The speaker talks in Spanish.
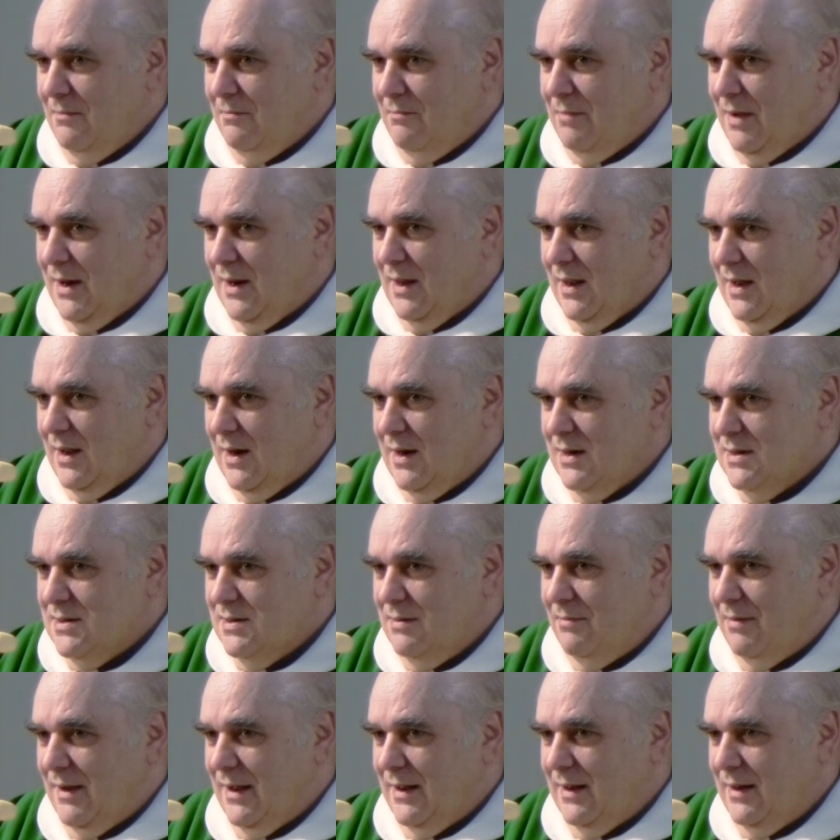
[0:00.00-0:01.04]
Para llegar a
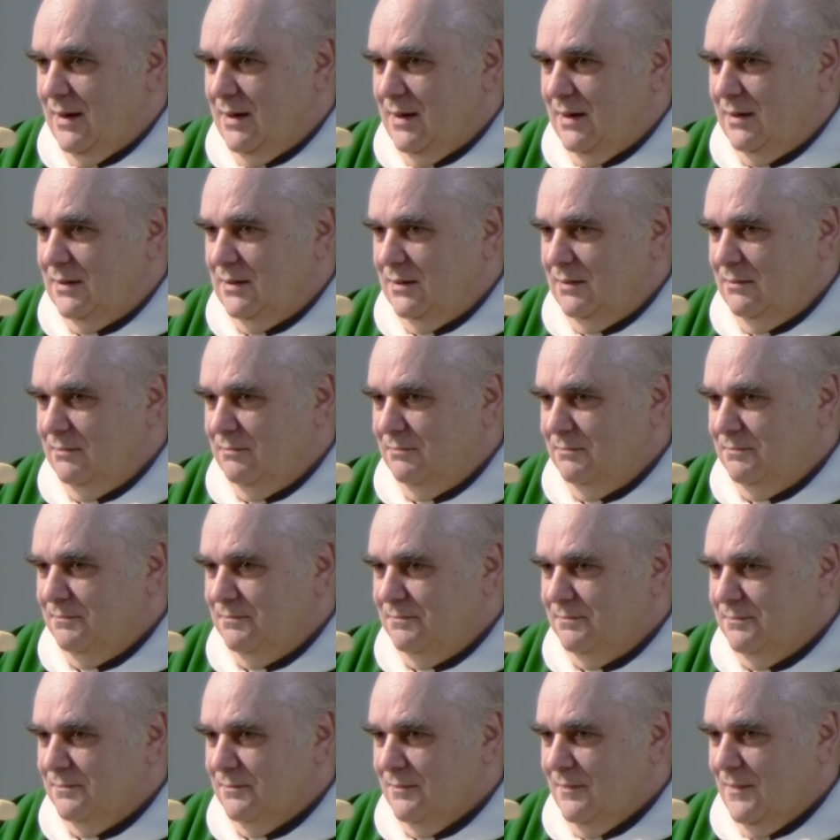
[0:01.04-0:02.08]
ese banquete,
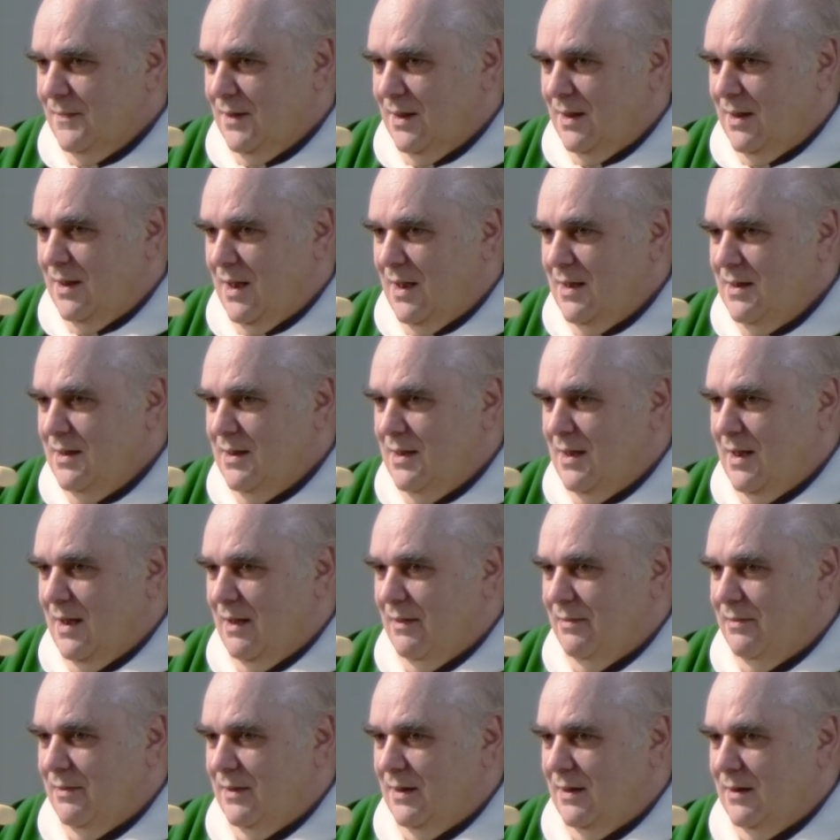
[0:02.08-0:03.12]
¿qué hay que
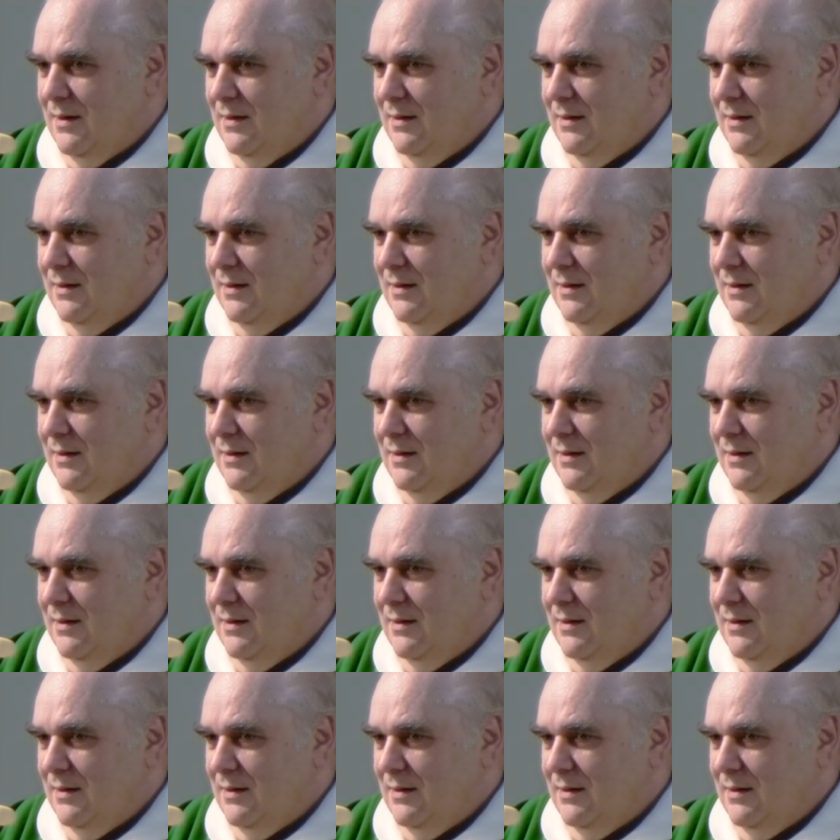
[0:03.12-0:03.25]
hacer?